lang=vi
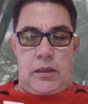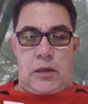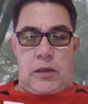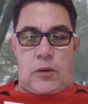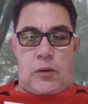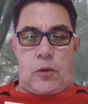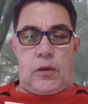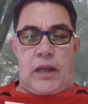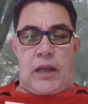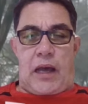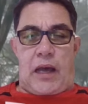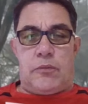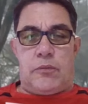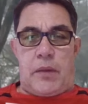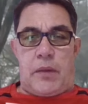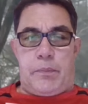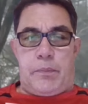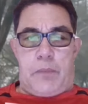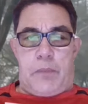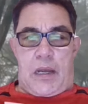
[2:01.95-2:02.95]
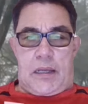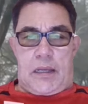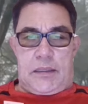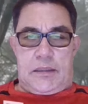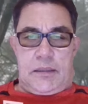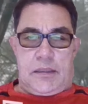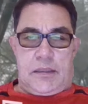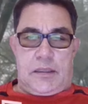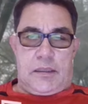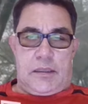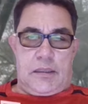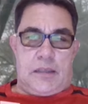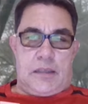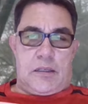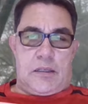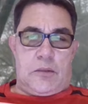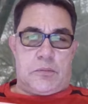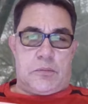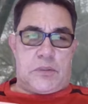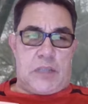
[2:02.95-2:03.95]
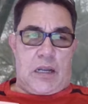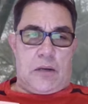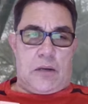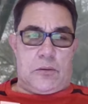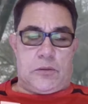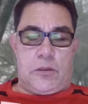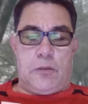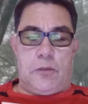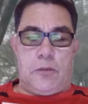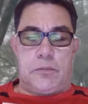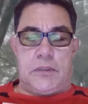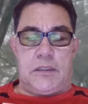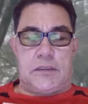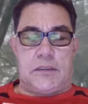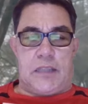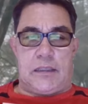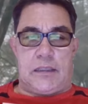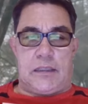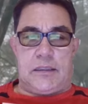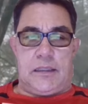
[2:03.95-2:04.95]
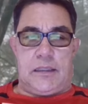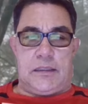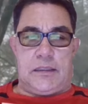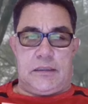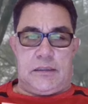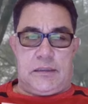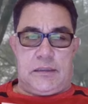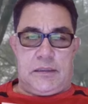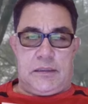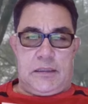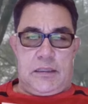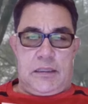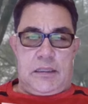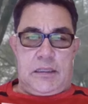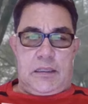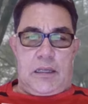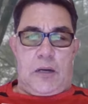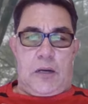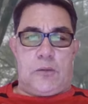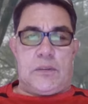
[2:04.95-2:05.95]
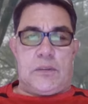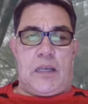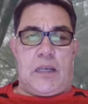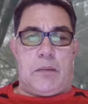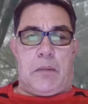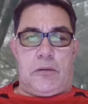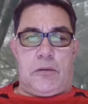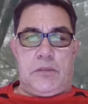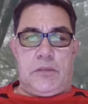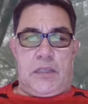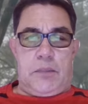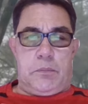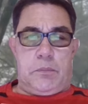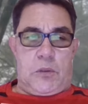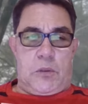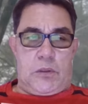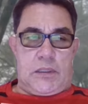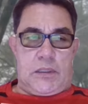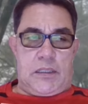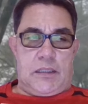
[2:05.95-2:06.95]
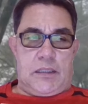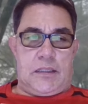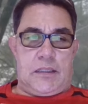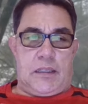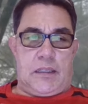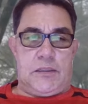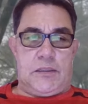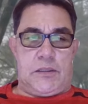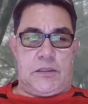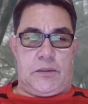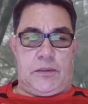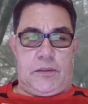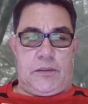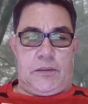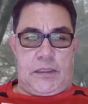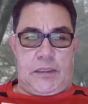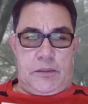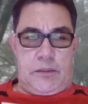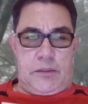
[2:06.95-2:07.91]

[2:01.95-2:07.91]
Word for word: của lão mấp máy, nhưng không sao thốt được thành lời. Hầu Gia Bảo nhếch môi khinh khỉnh rồi nói.